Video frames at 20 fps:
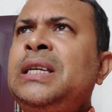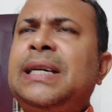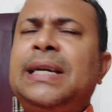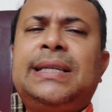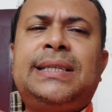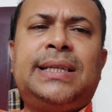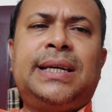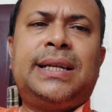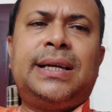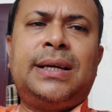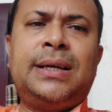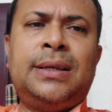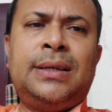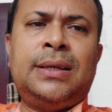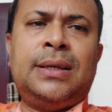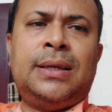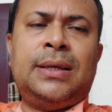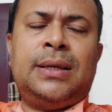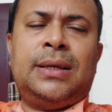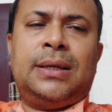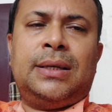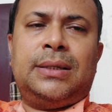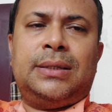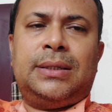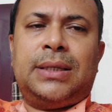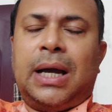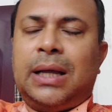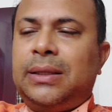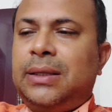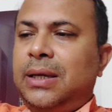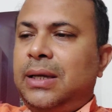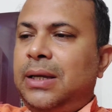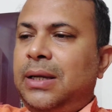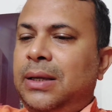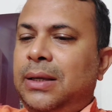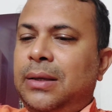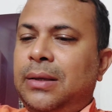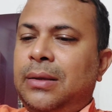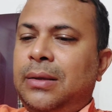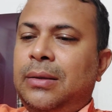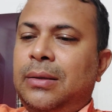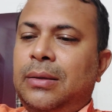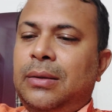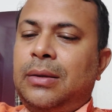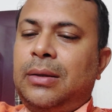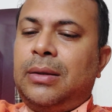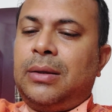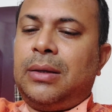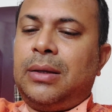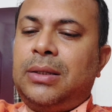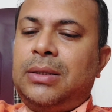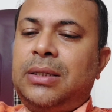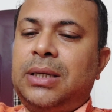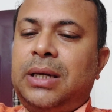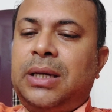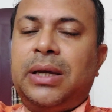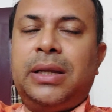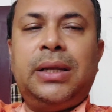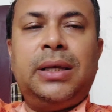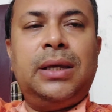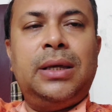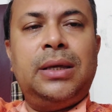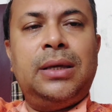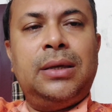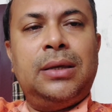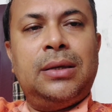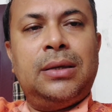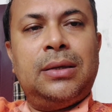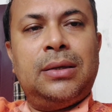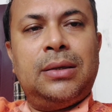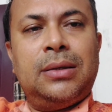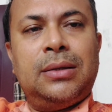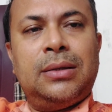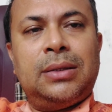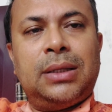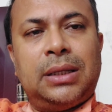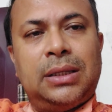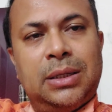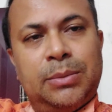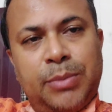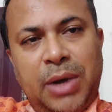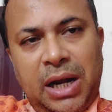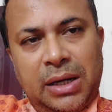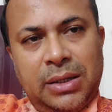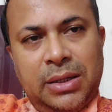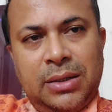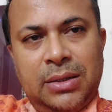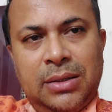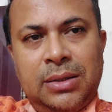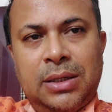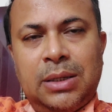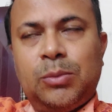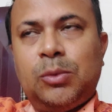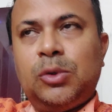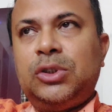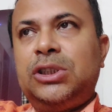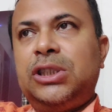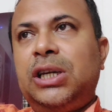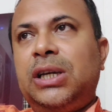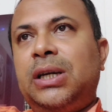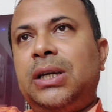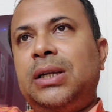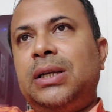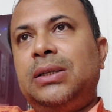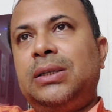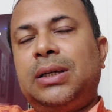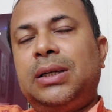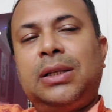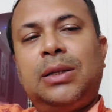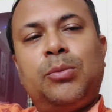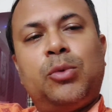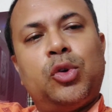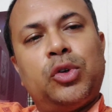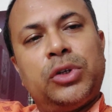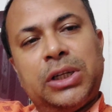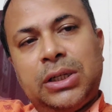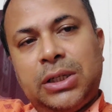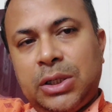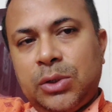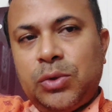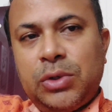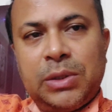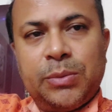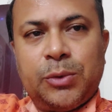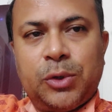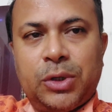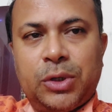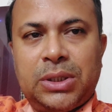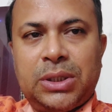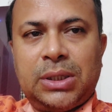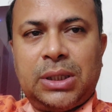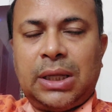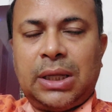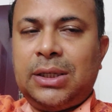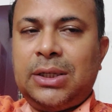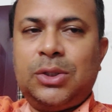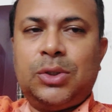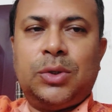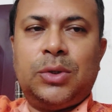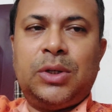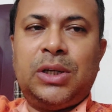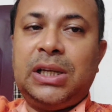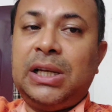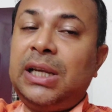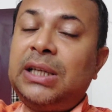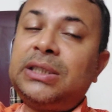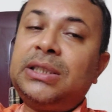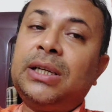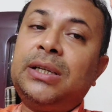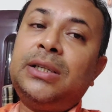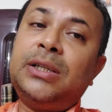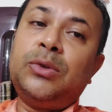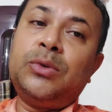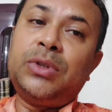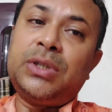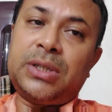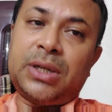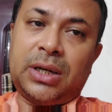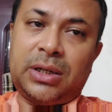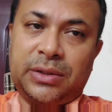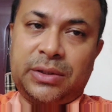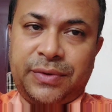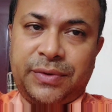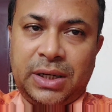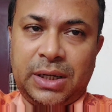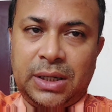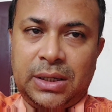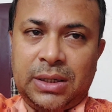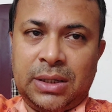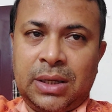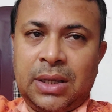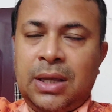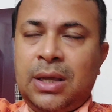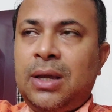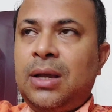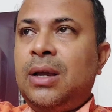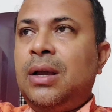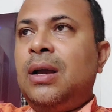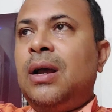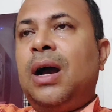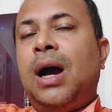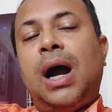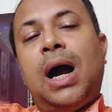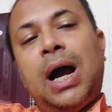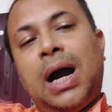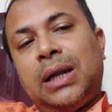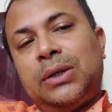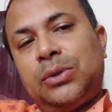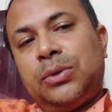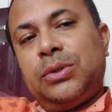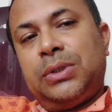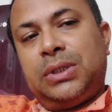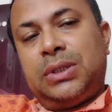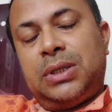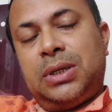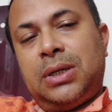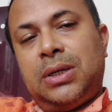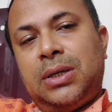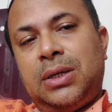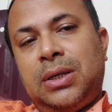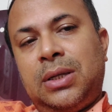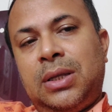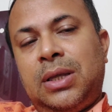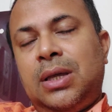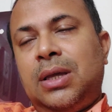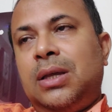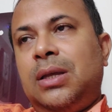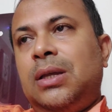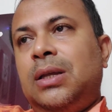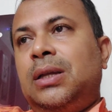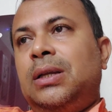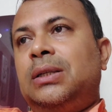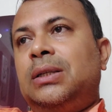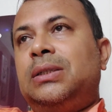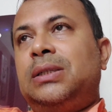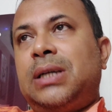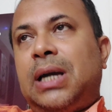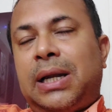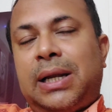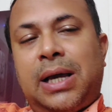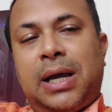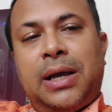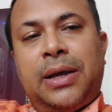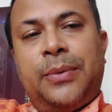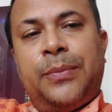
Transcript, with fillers: এছাড়া যাদের যেখানে তাদের বাড়ি এবং সেখানেই তাদের ভোটের ডিউটি পড়েছে তাদের জন্য ইলেকশন ডিউটি সার্টিফিকেট আর হচ্ছে যারা